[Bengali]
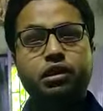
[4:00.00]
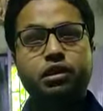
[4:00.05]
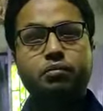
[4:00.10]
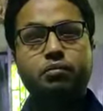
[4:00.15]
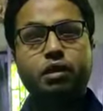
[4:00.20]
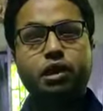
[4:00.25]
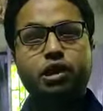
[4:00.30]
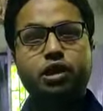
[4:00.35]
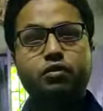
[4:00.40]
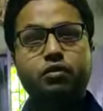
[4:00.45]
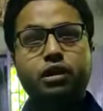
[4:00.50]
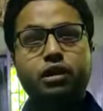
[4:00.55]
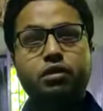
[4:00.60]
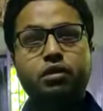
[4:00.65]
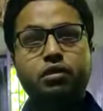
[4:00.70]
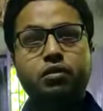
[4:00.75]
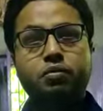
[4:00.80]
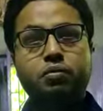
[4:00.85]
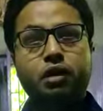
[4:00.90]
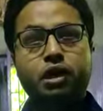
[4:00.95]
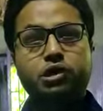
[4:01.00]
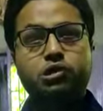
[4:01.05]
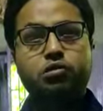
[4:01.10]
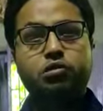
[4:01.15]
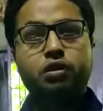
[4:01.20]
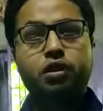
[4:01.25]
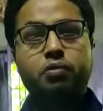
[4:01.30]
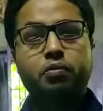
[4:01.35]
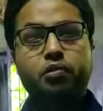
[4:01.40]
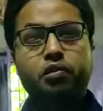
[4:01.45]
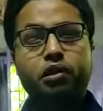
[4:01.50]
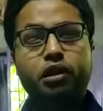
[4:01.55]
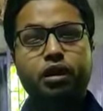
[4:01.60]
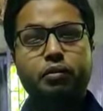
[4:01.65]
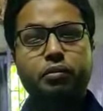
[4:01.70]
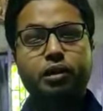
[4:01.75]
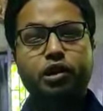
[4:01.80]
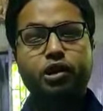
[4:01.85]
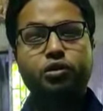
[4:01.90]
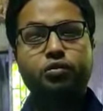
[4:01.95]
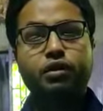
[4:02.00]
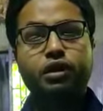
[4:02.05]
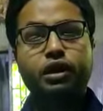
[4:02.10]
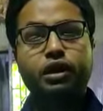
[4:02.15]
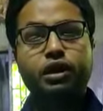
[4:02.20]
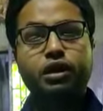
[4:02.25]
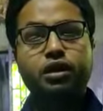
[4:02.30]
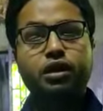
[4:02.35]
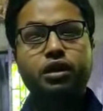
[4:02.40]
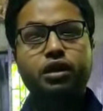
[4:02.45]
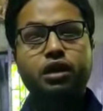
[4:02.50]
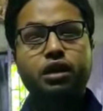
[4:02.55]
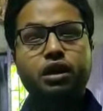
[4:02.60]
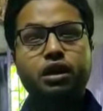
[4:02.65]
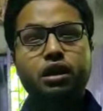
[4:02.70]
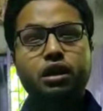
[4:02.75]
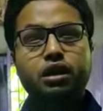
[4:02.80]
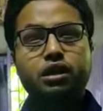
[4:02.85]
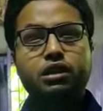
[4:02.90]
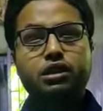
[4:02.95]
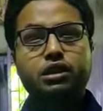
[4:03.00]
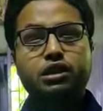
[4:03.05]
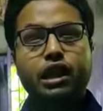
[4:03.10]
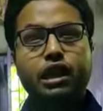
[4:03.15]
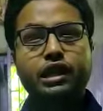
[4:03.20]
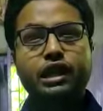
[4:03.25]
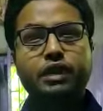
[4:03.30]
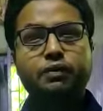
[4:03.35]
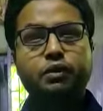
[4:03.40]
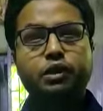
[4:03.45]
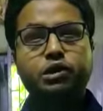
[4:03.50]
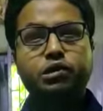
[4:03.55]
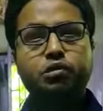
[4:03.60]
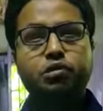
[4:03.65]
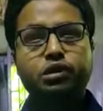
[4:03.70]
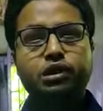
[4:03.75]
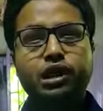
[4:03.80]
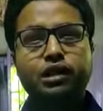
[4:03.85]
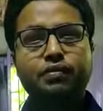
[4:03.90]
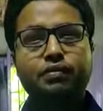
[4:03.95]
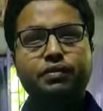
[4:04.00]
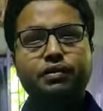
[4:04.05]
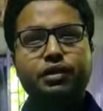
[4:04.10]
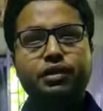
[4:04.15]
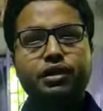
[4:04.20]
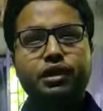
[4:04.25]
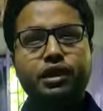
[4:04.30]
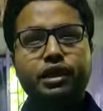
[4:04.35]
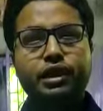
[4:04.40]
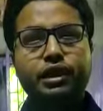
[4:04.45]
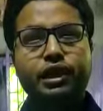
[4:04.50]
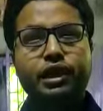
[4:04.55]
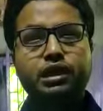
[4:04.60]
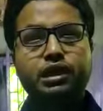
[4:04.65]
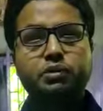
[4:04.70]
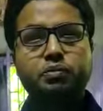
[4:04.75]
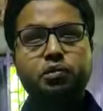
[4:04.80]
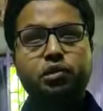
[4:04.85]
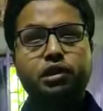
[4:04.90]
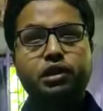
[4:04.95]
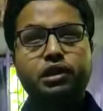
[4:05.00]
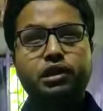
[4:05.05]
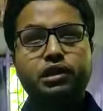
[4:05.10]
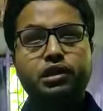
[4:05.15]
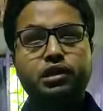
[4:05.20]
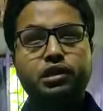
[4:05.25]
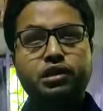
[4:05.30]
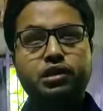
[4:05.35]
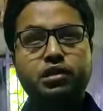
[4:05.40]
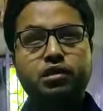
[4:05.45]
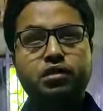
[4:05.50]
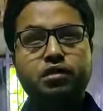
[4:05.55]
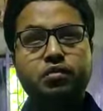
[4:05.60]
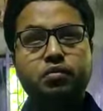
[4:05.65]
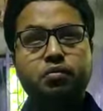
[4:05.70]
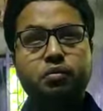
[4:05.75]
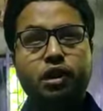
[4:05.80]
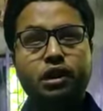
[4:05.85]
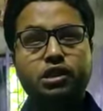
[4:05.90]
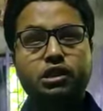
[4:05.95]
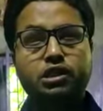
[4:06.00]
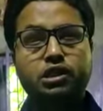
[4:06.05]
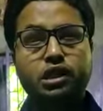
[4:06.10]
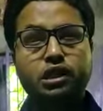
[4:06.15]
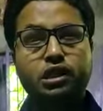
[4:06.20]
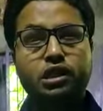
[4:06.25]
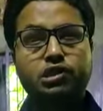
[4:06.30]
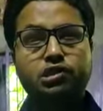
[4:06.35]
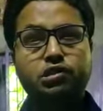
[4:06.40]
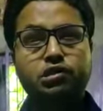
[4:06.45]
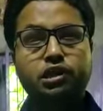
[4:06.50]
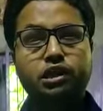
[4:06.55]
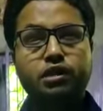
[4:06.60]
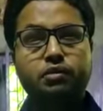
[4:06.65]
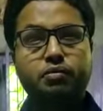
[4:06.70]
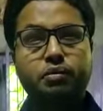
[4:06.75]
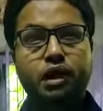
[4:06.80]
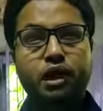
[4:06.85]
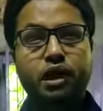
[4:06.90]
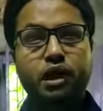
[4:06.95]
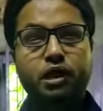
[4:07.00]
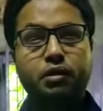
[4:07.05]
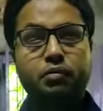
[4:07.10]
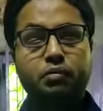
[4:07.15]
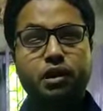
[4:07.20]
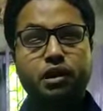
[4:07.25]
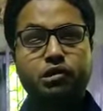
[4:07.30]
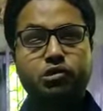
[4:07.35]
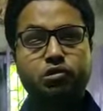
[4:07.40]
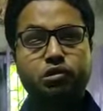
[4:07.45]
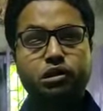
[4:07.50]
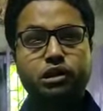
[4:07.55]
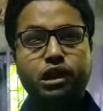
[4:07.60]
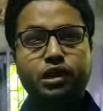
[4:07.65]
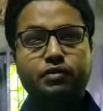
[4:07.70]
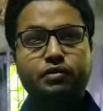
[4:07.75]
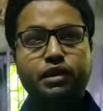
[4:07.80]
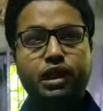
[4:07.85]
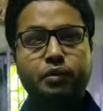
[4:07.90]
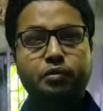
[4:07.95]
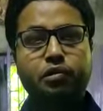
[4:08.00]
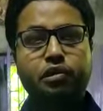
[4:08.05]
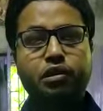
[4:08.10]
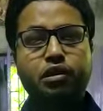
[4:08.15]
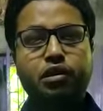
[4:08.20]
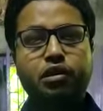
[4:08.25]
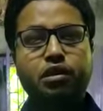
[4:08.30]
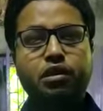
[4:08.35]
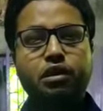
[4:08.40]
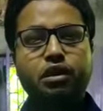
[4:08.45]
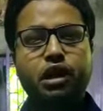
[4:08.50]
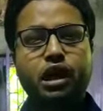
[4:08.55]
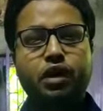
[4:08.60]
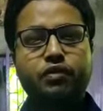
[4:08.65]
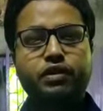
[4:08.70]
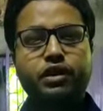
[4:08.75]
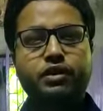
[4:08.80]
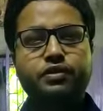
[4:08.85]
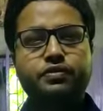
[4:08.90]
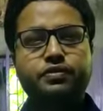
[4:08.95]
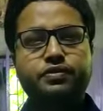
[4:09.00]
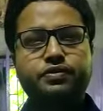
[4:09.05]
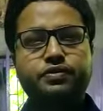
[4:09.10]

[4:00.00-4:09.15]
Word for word: অর্থাৎ মাধ্যমিক পাশ করার পর আমি মাধ্যমিকে স্টার নিয়ে পাশ করেছিলাম একাশি পয়েন্ট পাঁচ শতাংশ নিয়ে পাস করেছিলাম তারপর আমি